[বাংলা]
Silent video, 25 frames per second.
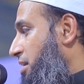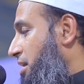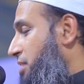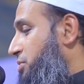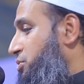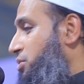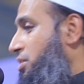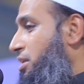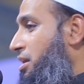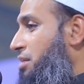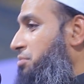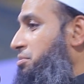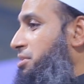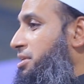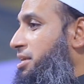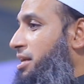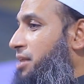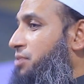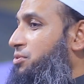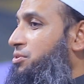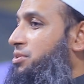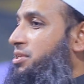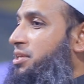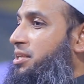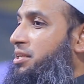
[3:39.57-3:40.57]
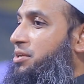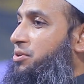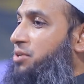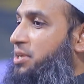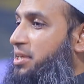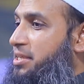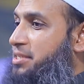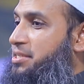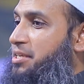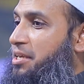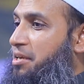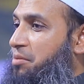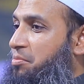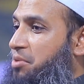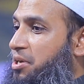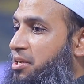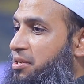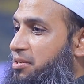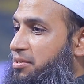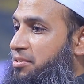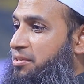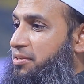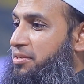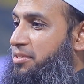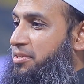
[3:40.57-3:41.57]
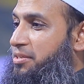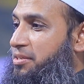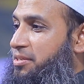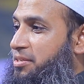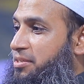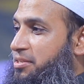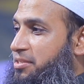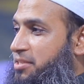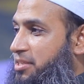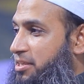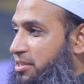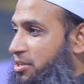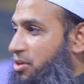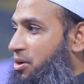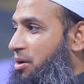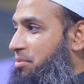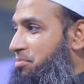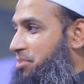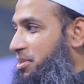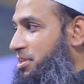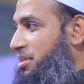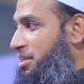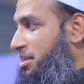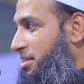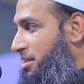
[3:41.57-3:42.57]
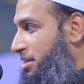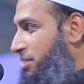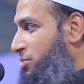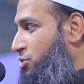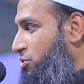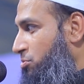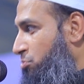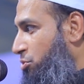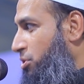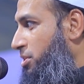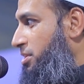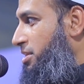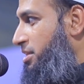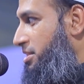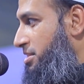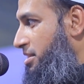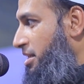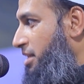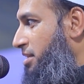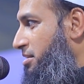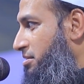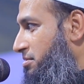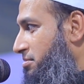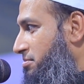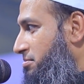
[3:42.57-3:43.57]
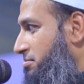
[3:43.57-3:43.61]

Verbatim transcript: আসলে আমি কেন দেরি হয়েছে আমার সেটাও আপনাদেরকে একটু বলতে চাই